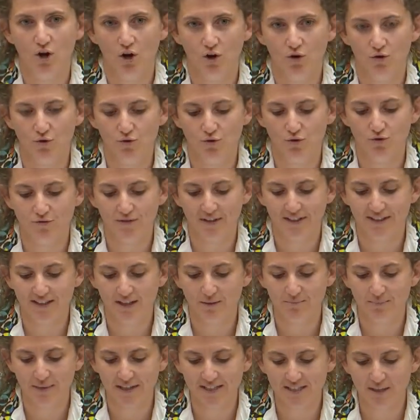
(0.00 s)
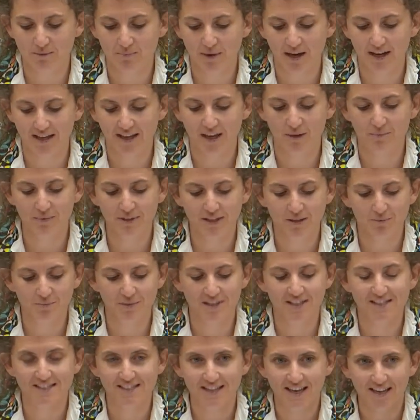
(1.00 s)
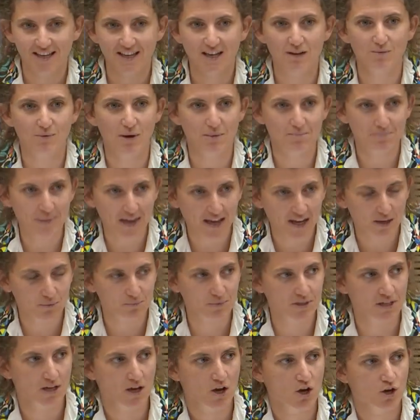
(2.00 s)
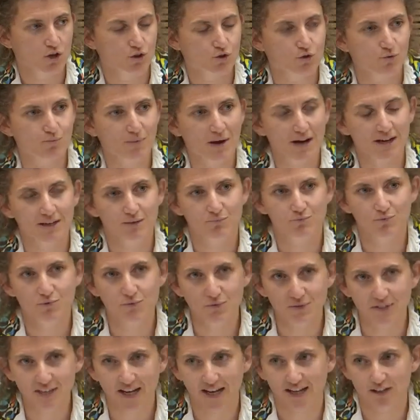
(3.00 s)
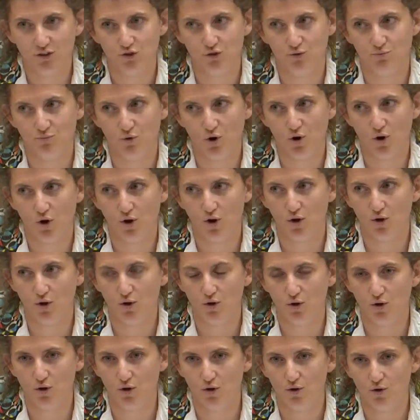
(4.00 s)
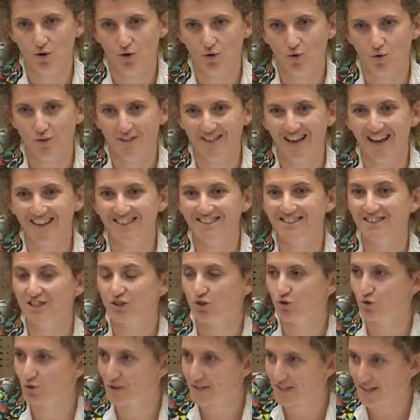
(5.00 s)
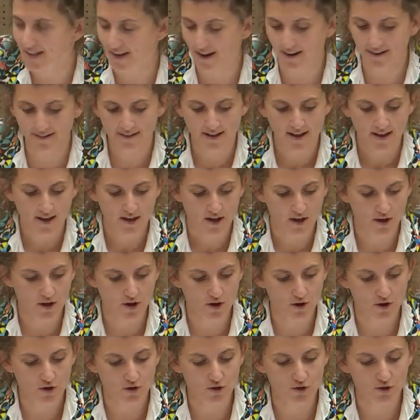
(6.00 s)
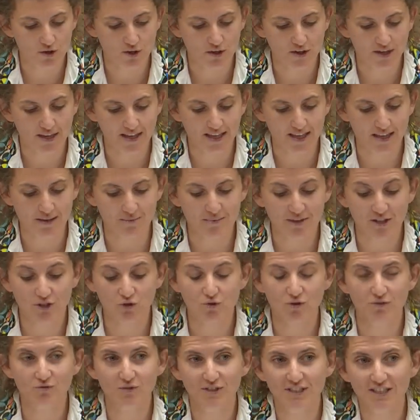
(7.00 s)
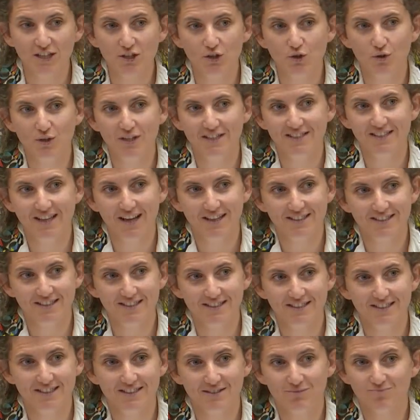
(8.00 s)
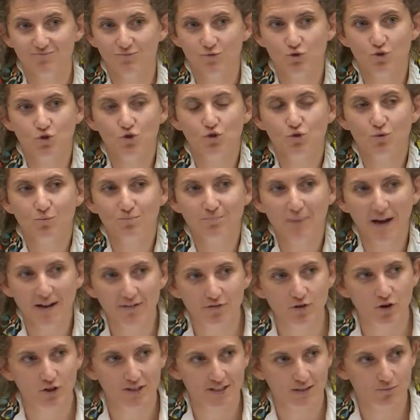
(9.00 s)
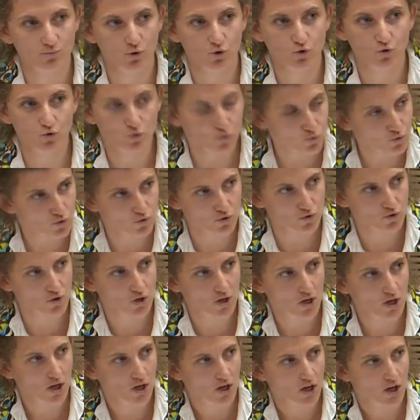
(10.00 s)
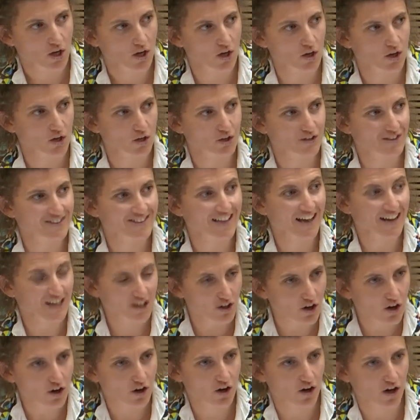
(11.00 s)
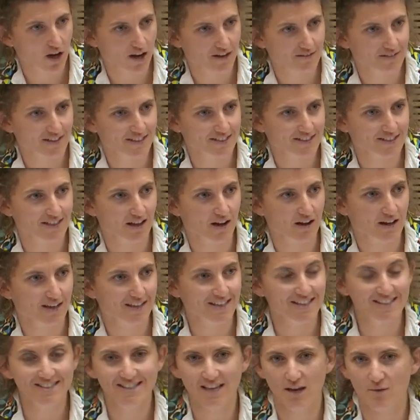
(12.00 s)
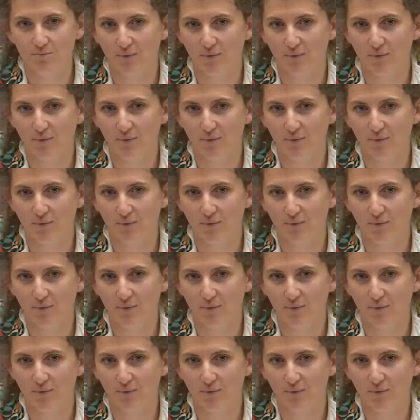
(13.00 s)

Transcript: le, fait d'être passé par un cabinet ministériel m'a permis de parler plus directement euh, euh, aux artistes de cela. Euh, eh bien, je dois vous dire que les artistes ne sont pas forcément tous d'accord avec ça. Ils